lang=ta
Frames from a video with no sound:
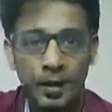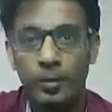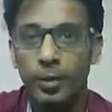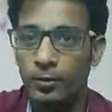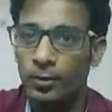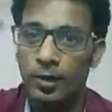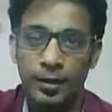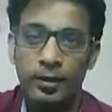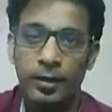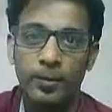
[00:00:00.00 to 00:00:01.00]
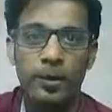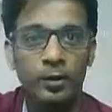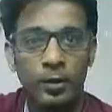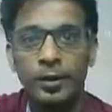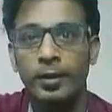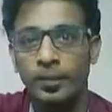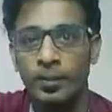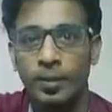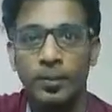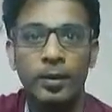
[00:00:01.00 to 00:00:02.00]
நம்மக்கிட்ட வந்து கார்டு கேட்பாங்க காண்டாக்ட்
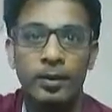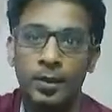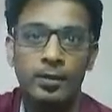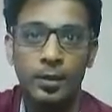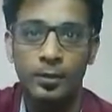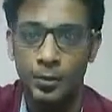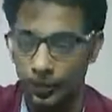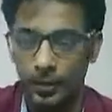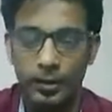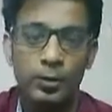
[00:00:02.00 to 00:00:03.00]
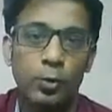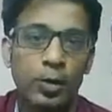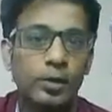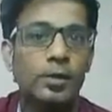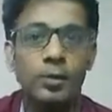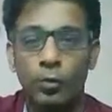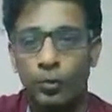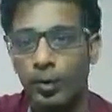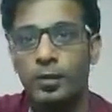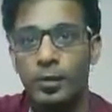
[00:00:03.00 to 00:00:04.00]
நம்பர்ஸ் கேட்பாங்க இதெல்லாம் சகஜம் அட்லீஸ்ட் ஒரு அஞ்சுலேருந்து
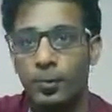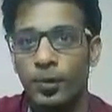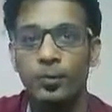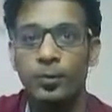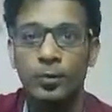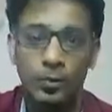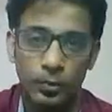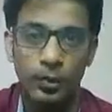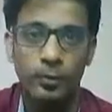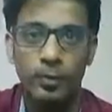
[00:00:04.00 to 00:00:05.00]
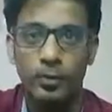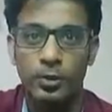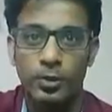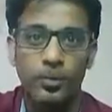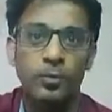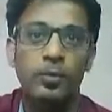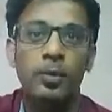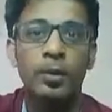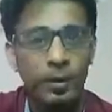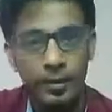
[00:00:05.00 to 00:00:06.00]
ஒரு பதினஞ்சு பேர் அது வந்து ஒரு ஒரு இவெண்ட் முடிச்சதுக்கப்புறம்
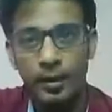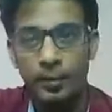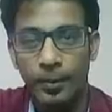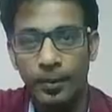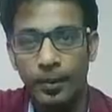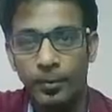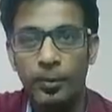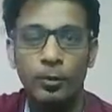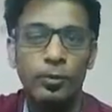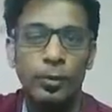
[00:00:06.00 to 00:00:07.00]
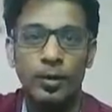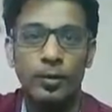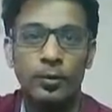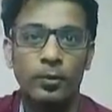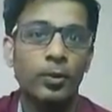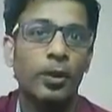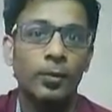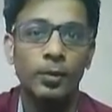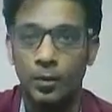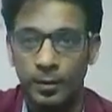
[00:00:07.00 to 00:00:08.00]
நல்லா பண்ணீங்க அப்படின்னு வந்து சொல்கிறதா இருக்கட்டும் இல்லை
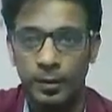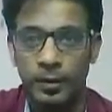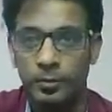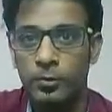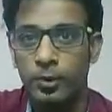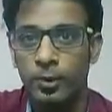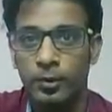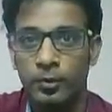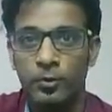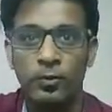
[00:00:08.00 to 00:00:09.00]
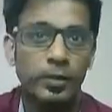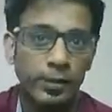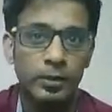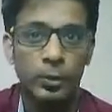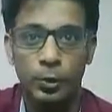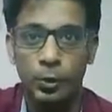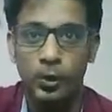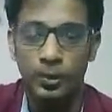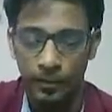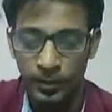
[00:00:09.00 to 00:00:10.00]
வந்து காண்டாக்ட் நம்பர்ஸ் வாங்குறதா இருக்கட்டும் தட் இஸ்
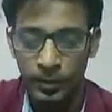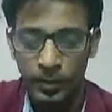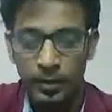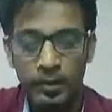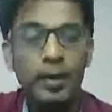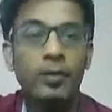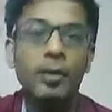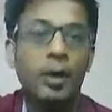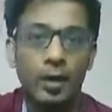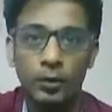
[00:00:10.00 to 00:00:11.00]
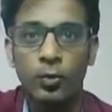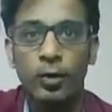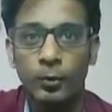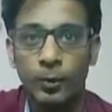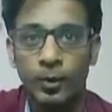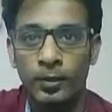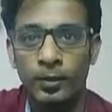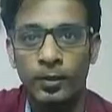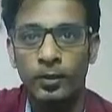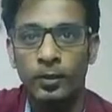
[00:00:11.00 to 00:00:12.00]
யூஷுவல் நான் வந்து ஹார்ட் கோர் நெட்ஒர்க்
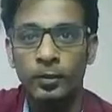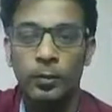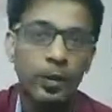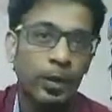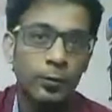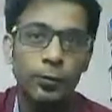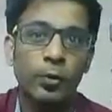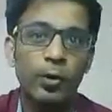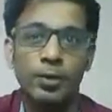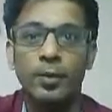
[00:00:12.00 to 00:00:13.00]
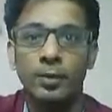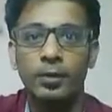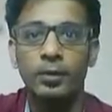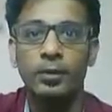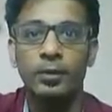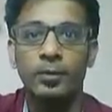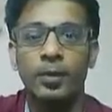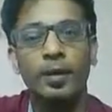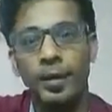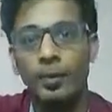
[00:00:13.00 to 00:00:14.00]
ஒரு லாஸ்ட் ஃபோர் இயர்ஸாக வந்து
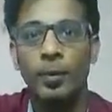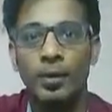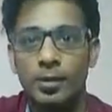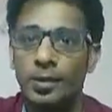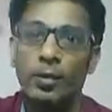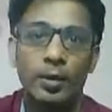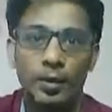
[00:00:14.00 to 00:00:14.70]
நான் எங்கே போனாலும் சரி என்னோட